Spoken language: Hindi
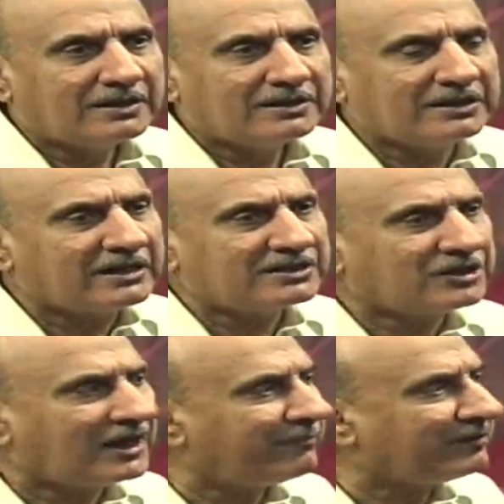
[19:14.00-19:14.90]
डॉलर
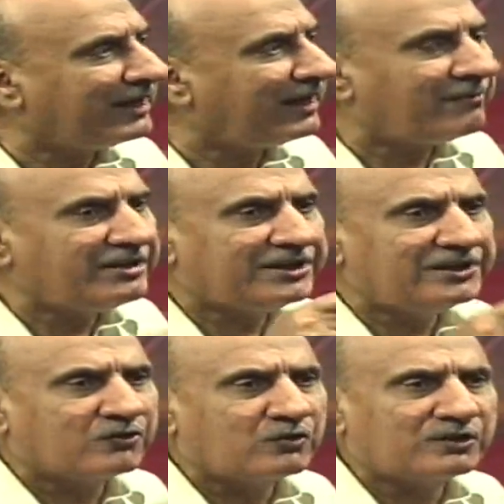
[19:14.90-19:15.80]
छाप के अमरीकी
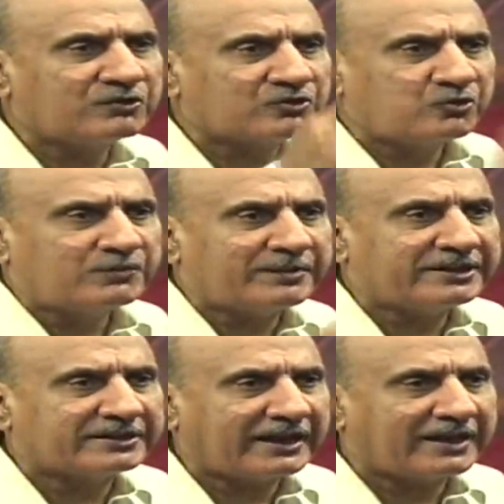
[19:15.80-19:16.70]
हुकूमत को सूद पे
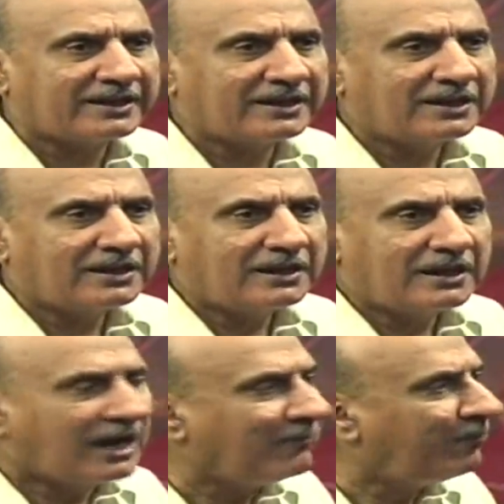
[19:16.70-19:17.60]
देता है
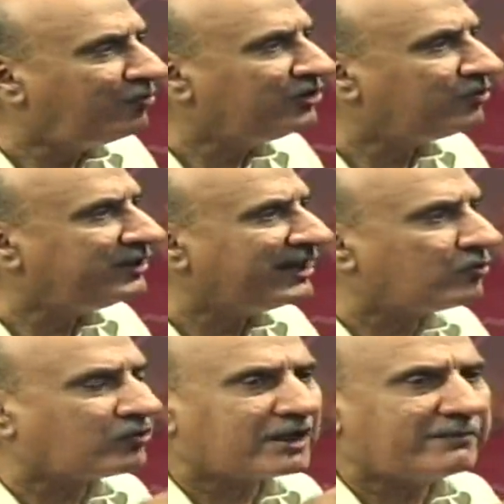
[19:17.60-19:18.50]
हम पूरी दुनिया जो
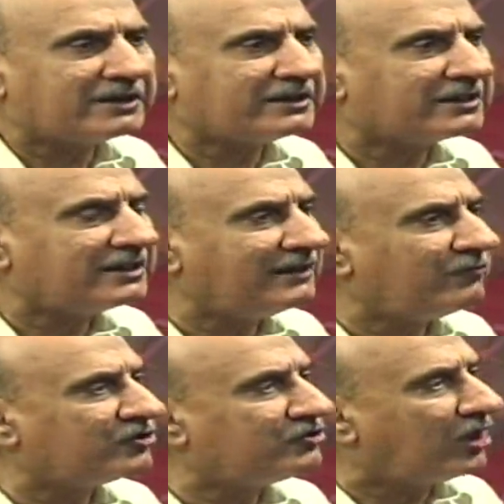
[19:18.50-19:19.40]
कारोबार करती है
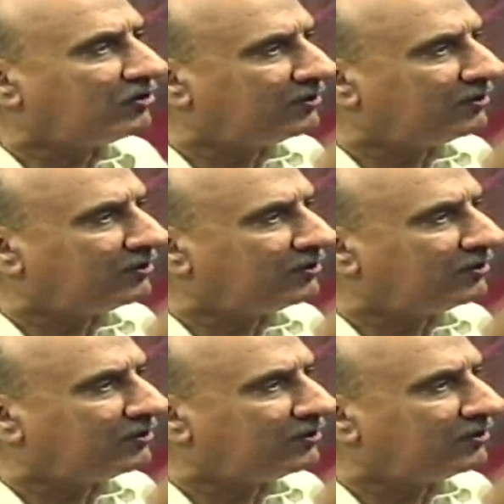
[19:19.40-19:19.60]
वो डॉलर